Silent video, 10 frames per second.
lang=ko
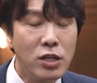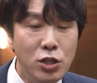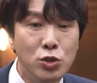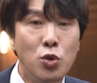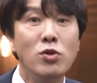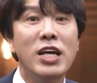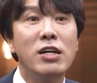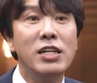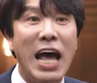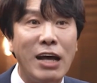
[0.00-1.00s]
그
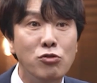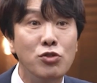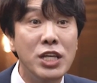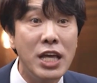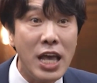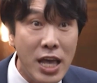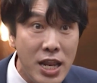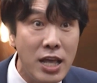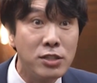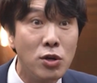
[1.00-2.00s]
총량을 나누기
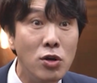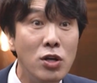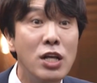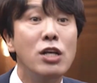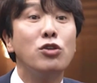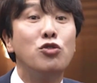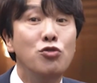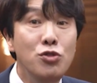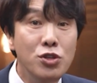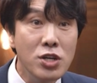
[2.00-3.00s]
n 해서
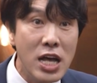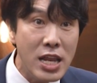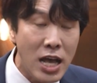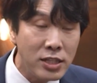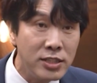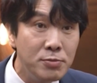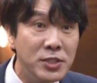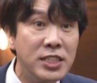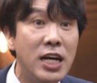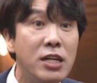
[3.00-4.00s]
균등한 학습
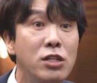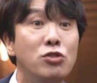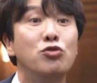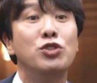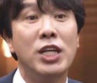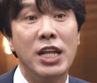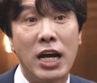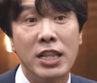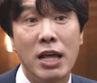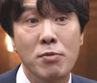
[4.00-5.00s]
시간을 유지해
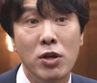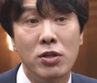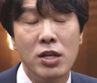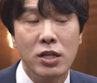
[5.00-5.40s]
나간다면